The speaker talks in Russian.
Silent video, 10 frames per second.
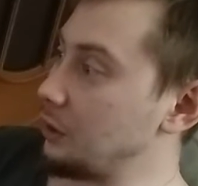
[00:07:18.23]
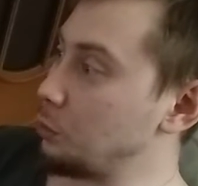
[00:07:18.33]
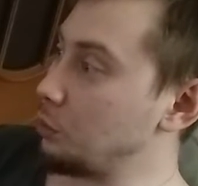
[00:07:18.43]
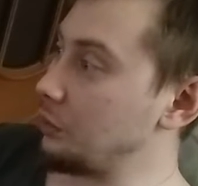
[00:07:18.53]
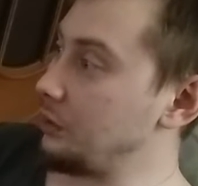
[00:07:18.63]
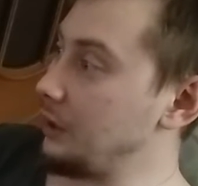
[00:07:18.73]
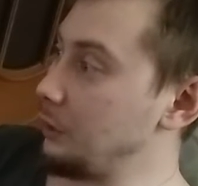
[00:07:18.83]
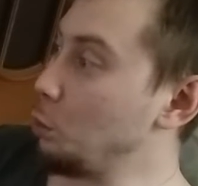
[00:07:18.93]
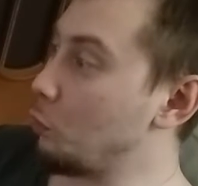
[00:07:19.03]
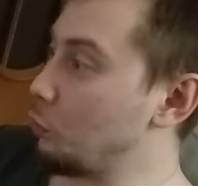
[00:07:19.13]
которую я
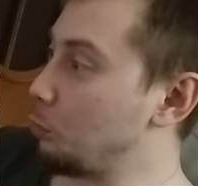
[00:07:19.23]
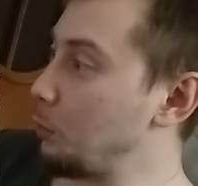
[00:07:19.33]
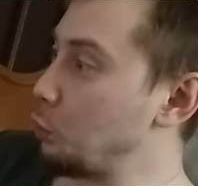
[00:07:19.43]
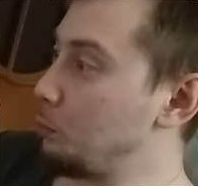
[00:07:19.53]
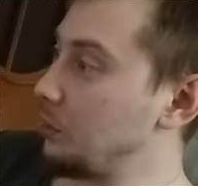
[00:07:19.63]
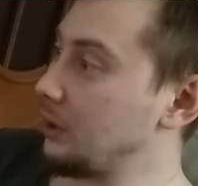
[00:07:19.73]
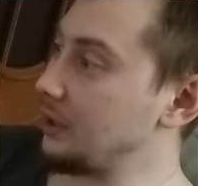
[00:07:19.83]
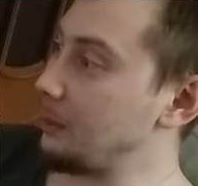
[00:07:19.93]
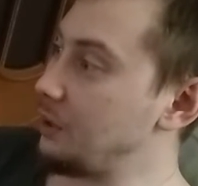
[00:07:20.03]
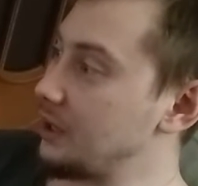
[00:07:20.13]
новую прикупил,
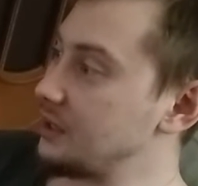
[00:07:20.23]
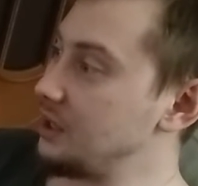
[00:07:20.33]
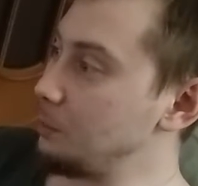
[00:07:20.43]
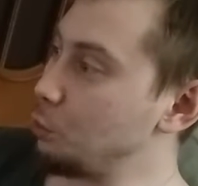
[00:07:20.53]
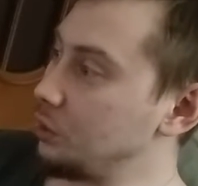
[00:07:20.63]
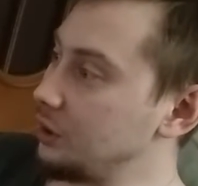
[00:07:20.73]
она меняться не будет.